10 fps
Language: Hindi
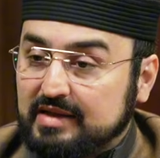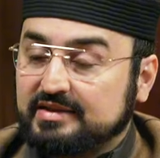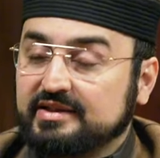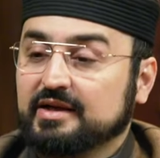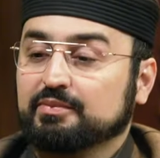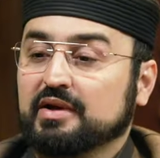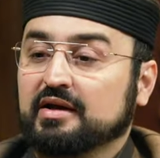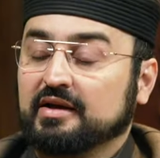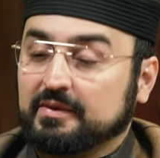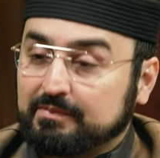आजी
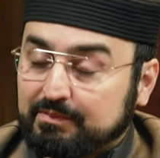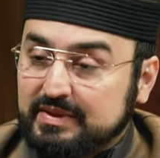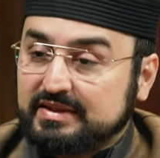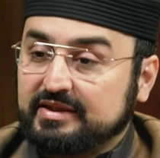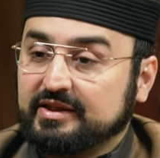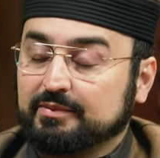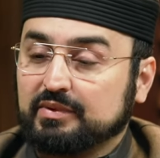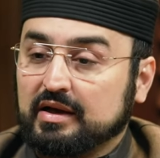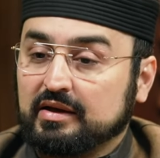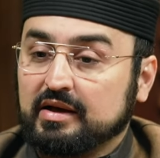अपनाना पस्ती
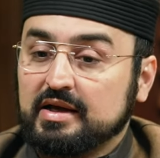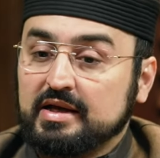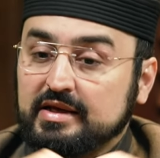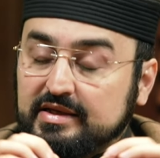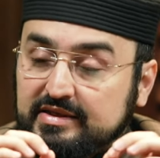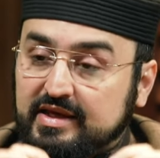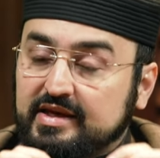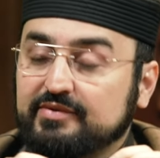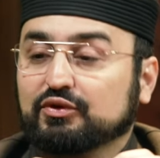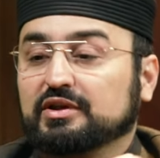अपनाना
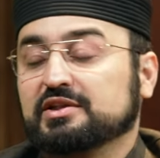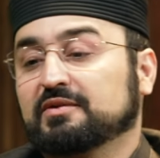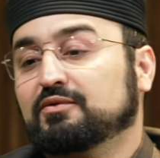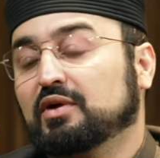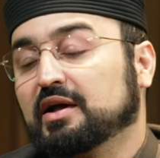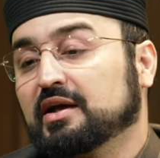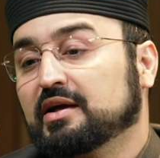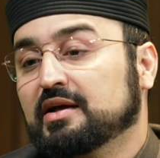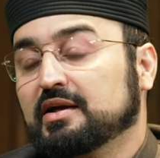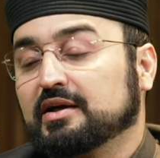यही वो तस्वुर है
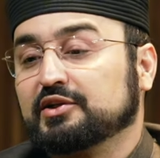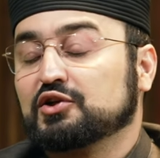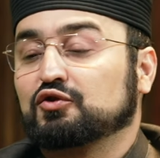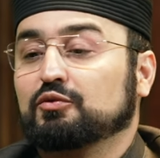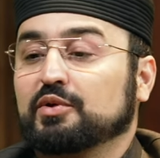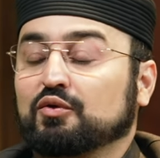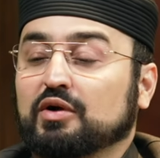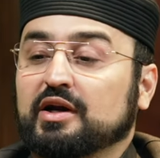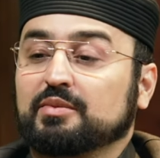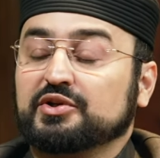कि जिसको फिर
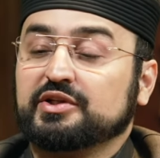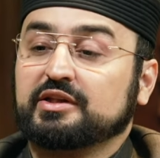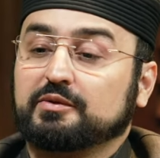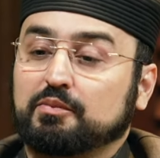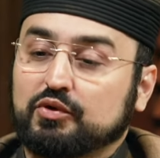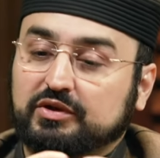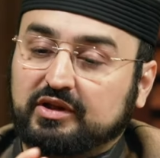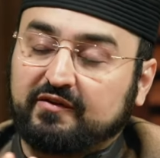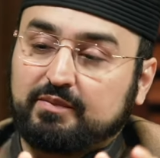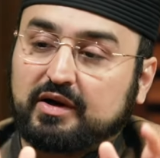कुरान मजीद
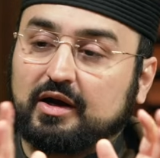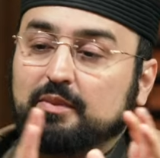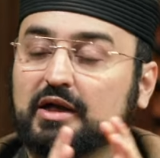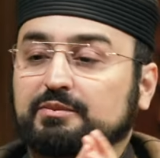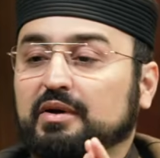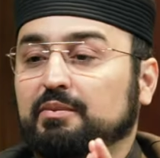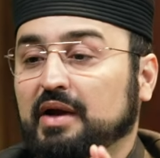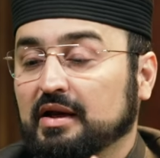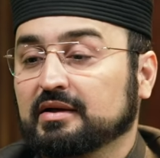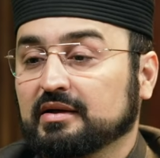मुख्तलिफ मकाम पर बयान